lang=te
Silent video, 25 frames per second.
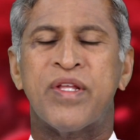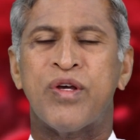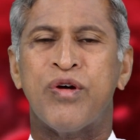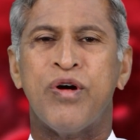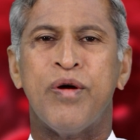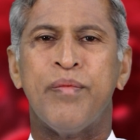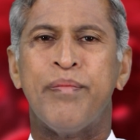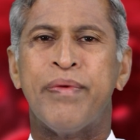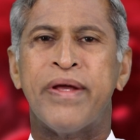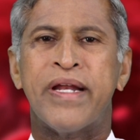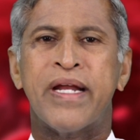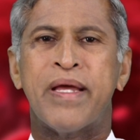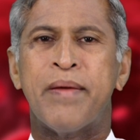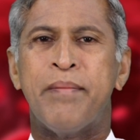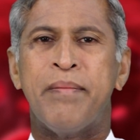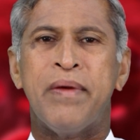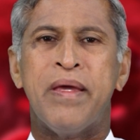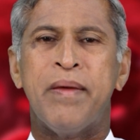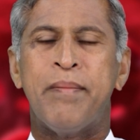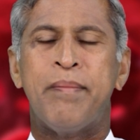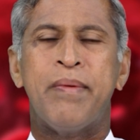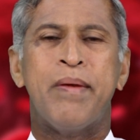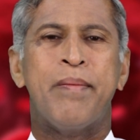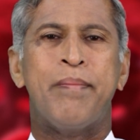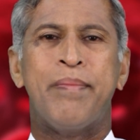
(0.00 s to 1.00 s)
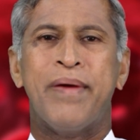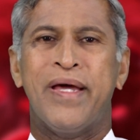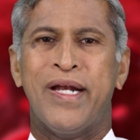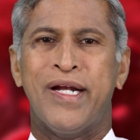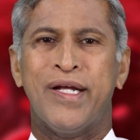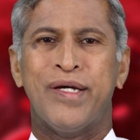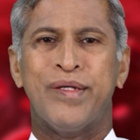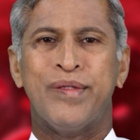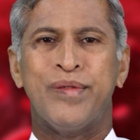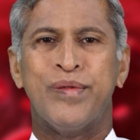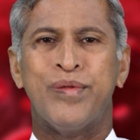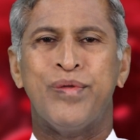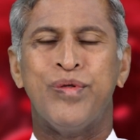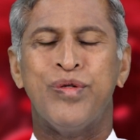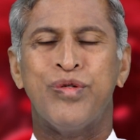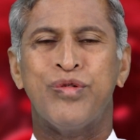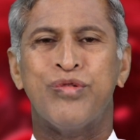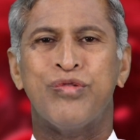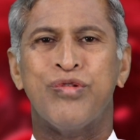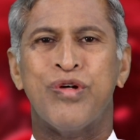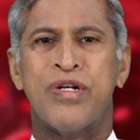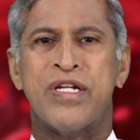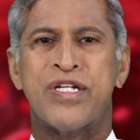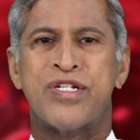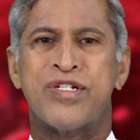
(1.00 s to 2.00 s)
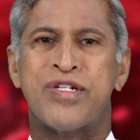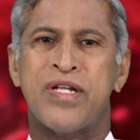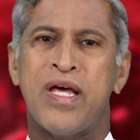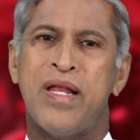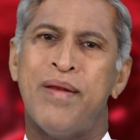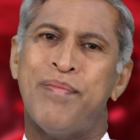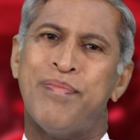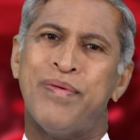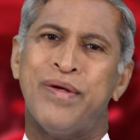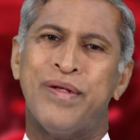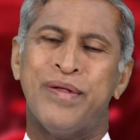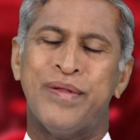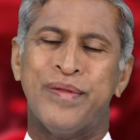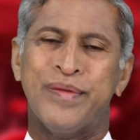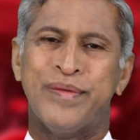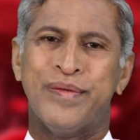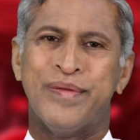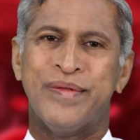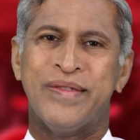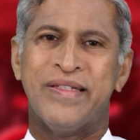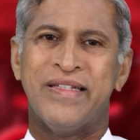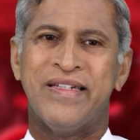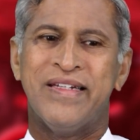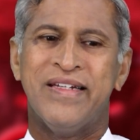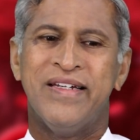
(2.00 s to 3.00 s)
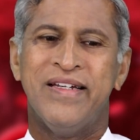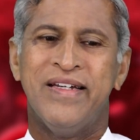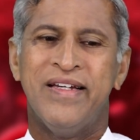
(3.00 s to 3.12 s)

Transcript: కొబ్బరికి బీపీ పెరగదు గుడ్ కొలెస్ట్రాల్ పెరుగుతుంది